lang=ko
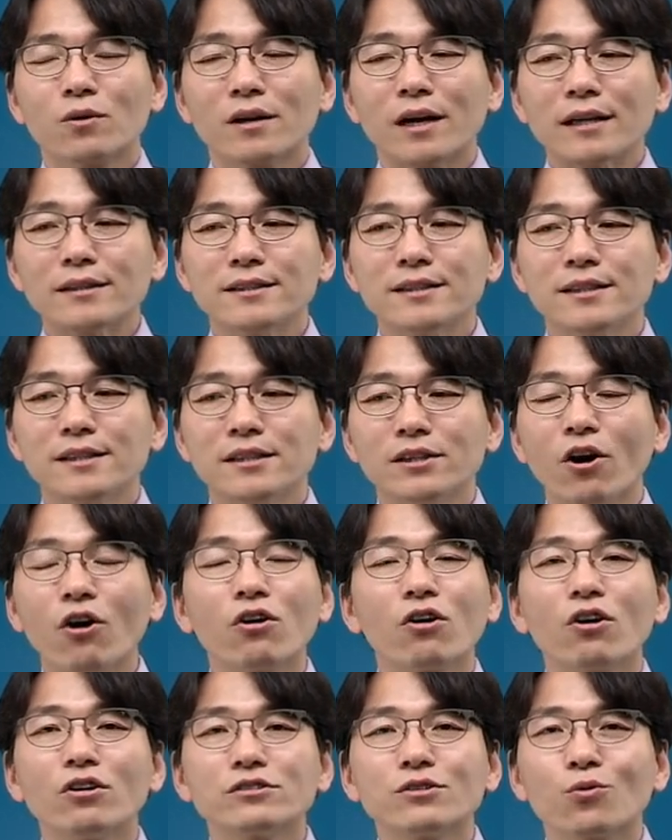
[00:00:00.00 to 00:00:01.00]
같이
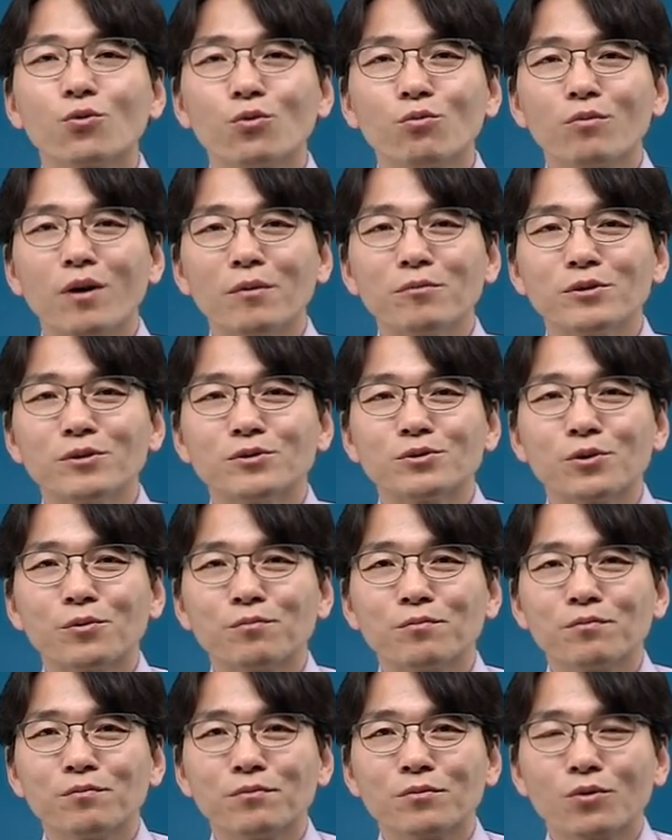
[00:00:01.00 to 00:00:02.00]
엮어서 공부하면
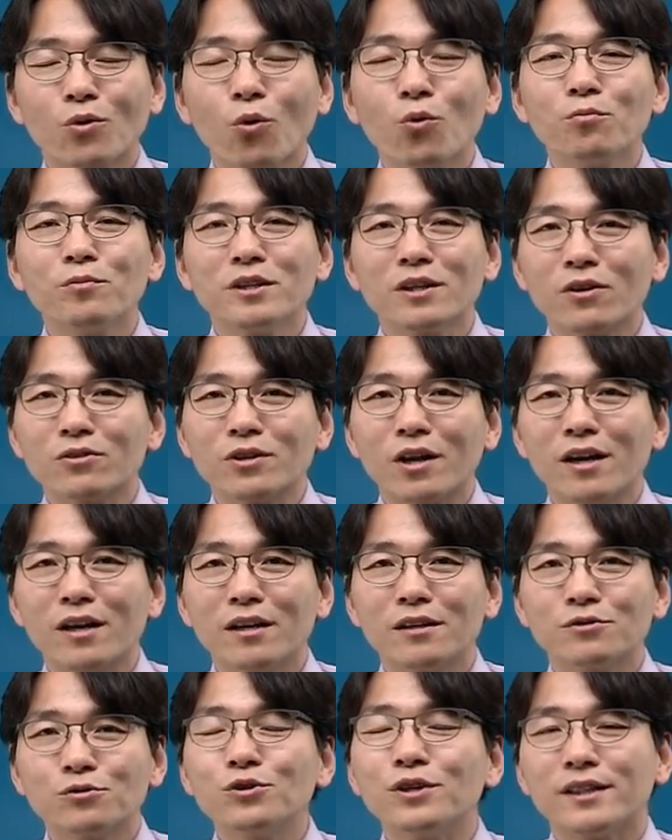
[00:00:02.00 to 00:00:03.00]
좀 도움이 더
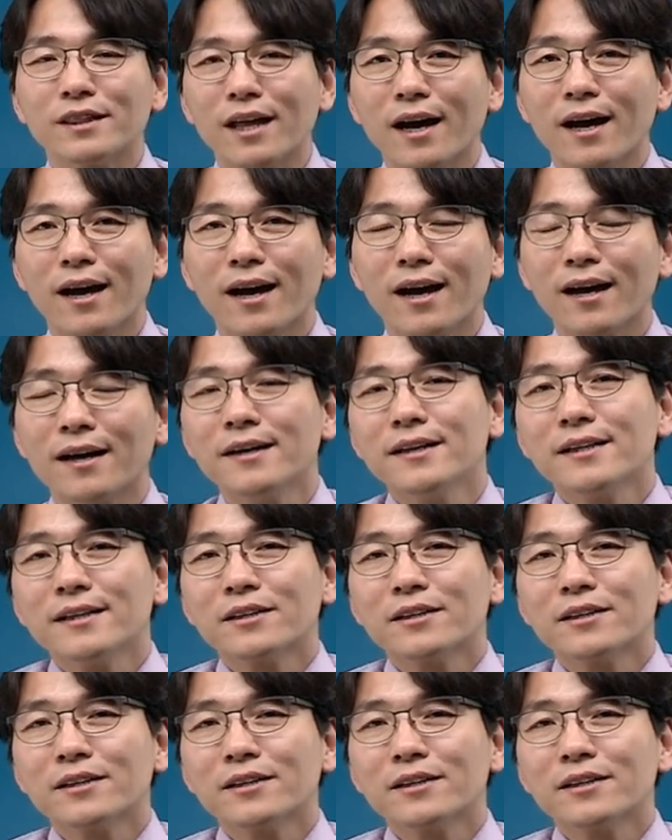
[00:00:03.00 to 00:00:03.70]
될 수 있다.